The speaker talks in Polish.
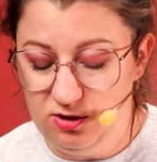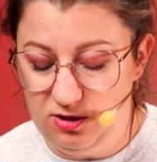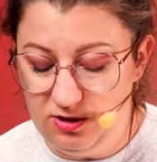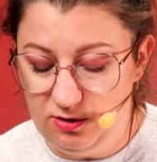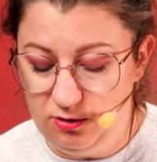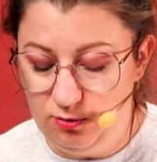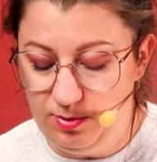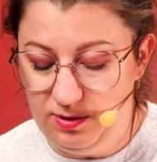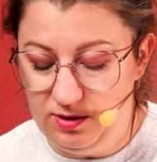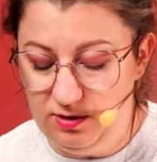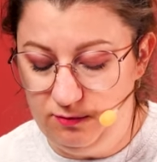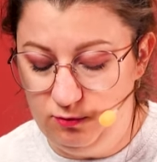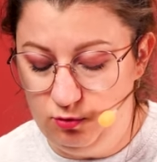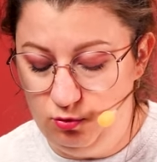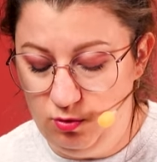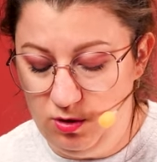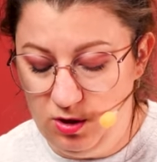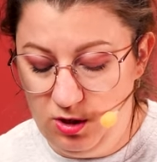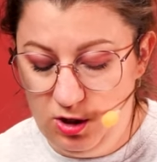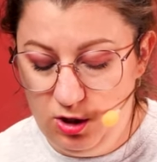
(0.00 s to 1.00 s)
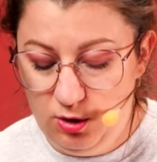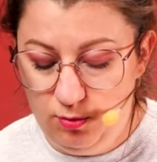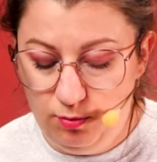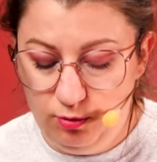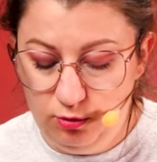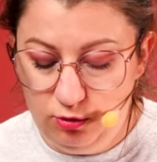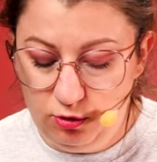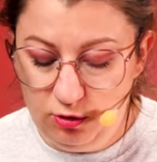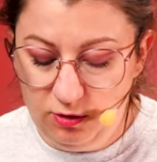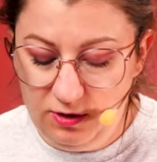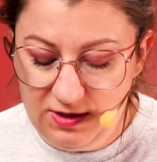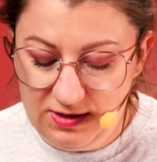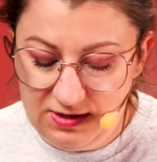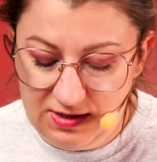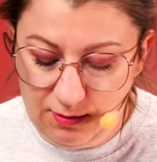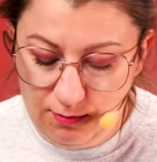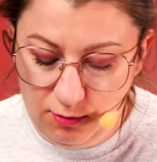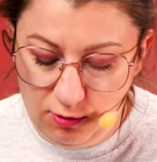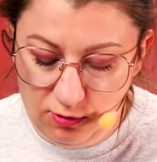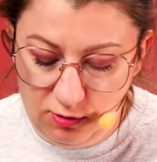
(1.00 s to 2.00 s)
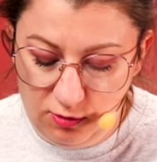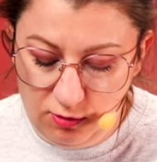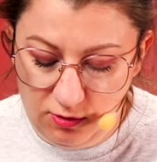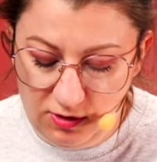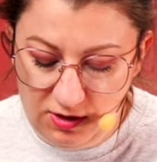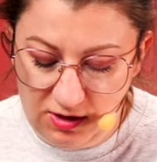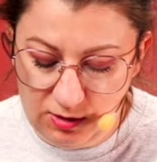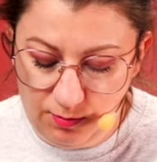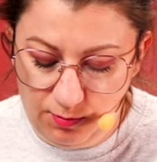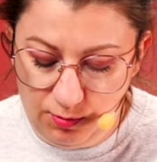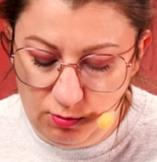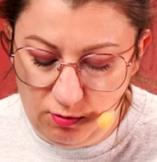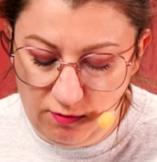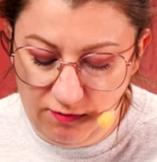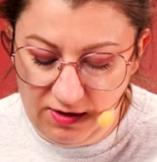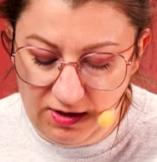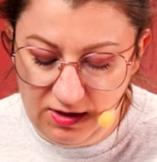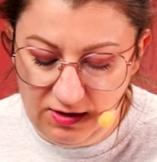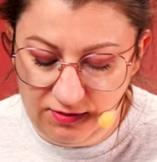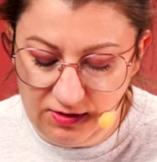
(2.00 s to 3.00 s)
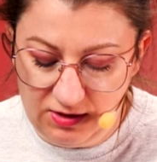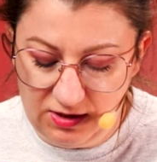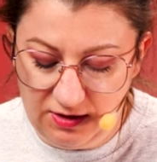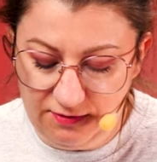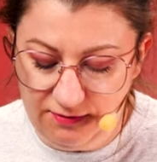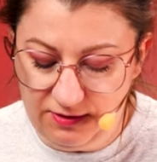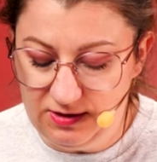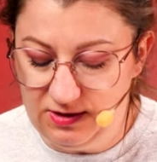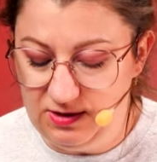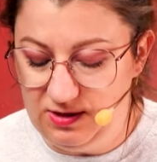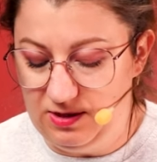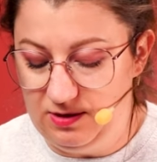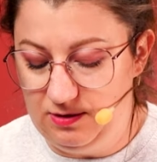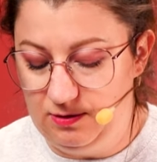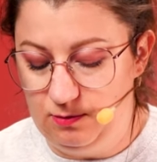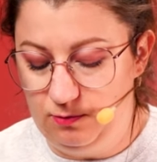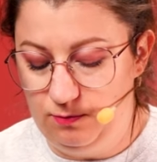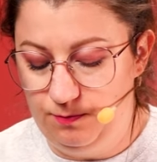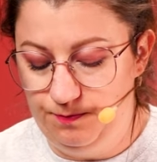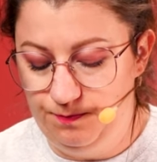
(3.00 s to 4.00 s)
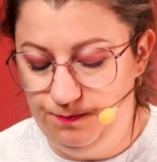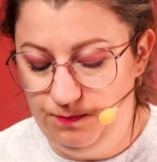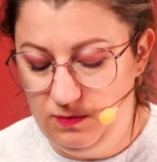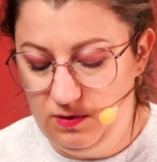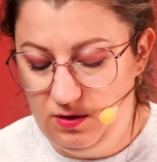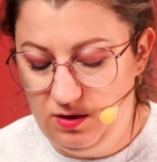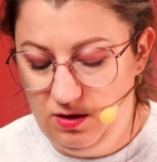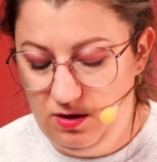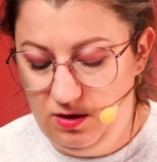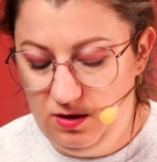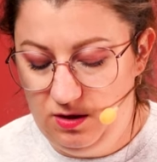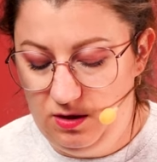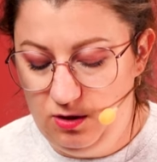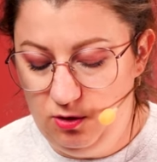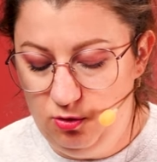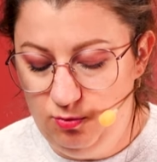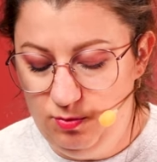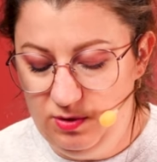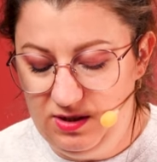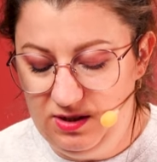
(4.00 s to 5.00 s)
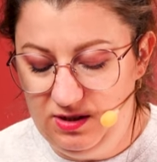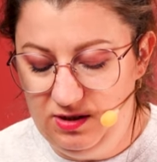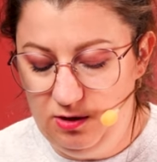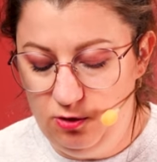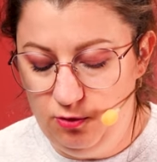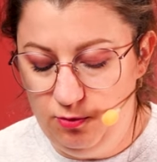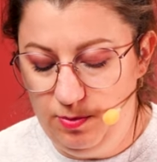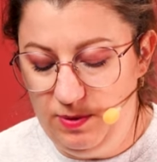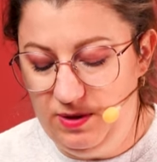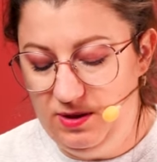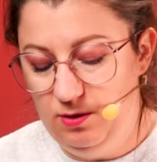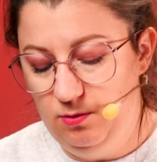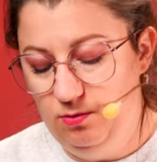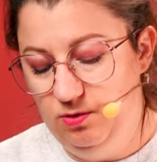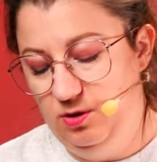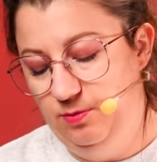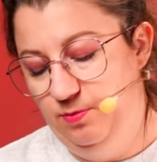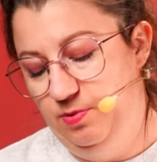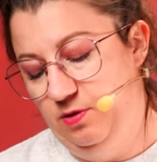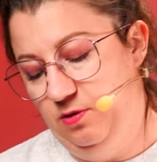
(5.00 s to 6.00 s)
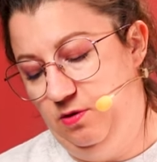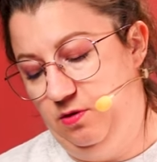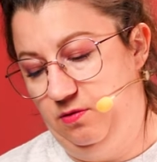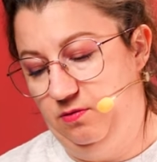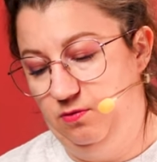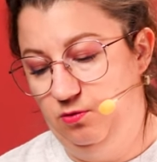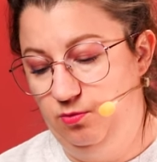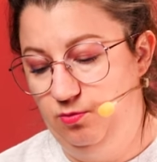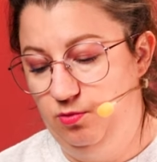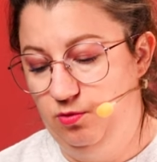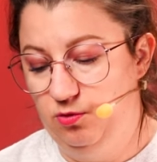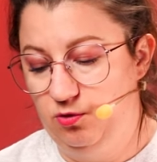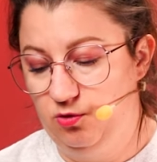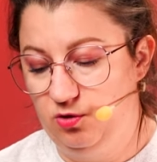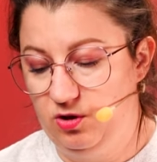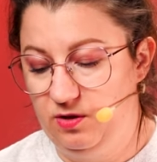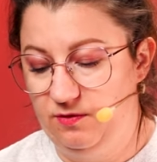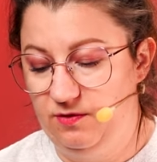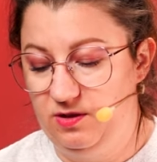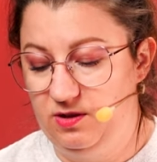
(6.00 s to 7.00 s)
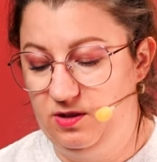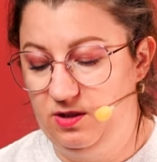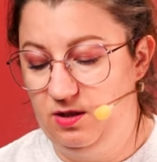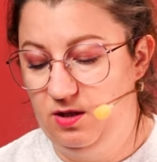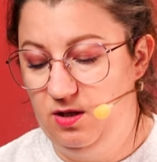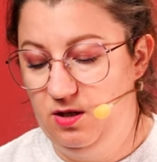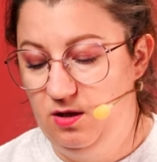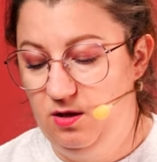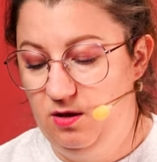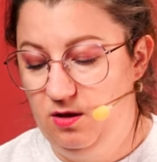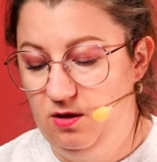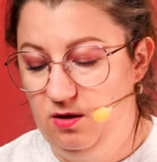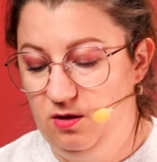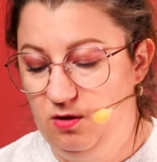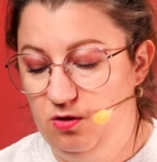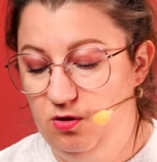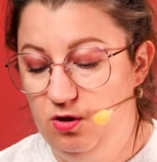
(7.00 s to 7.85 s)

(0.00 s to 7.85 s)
że opada w dół, bo trochę za mocno jest piłowany w strefie stresu. I on by tak nie opadał, gdyby, o, tu było troszkę więcej. Y,